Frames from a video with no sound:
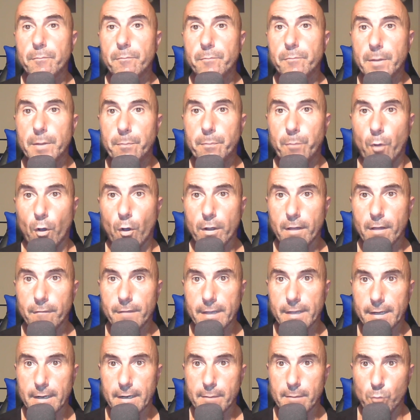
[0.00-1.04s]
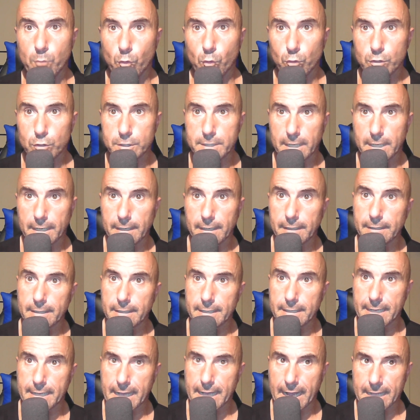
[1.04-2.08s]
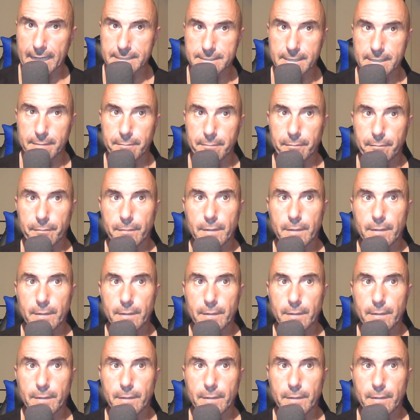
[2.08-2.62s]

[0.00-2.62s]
per poi avere il Monza in casa.